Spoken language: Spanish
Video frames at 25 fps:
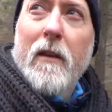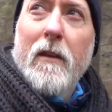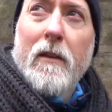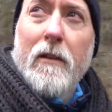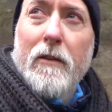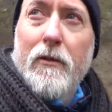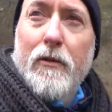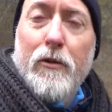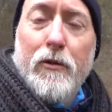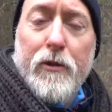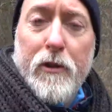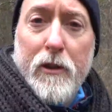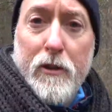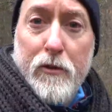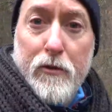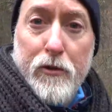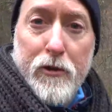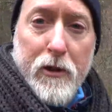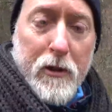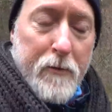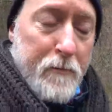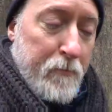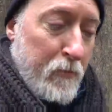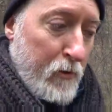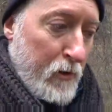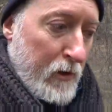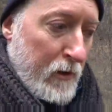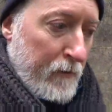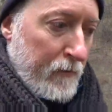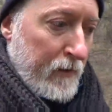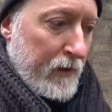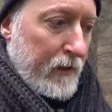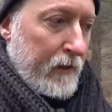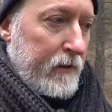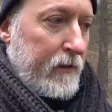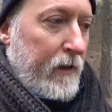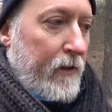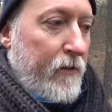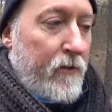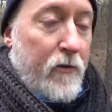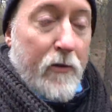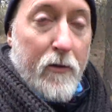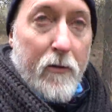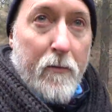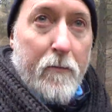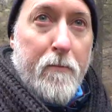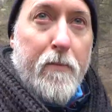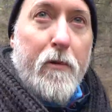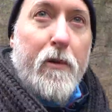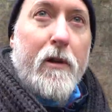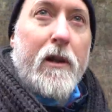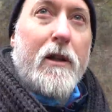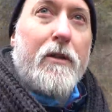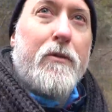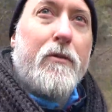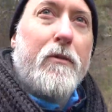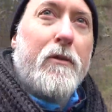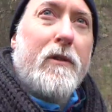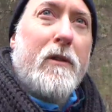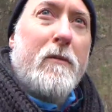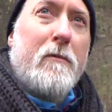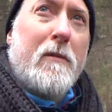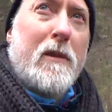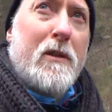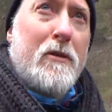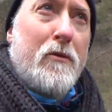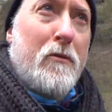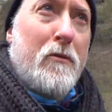entre otras cosas por la vegetación, por las últimas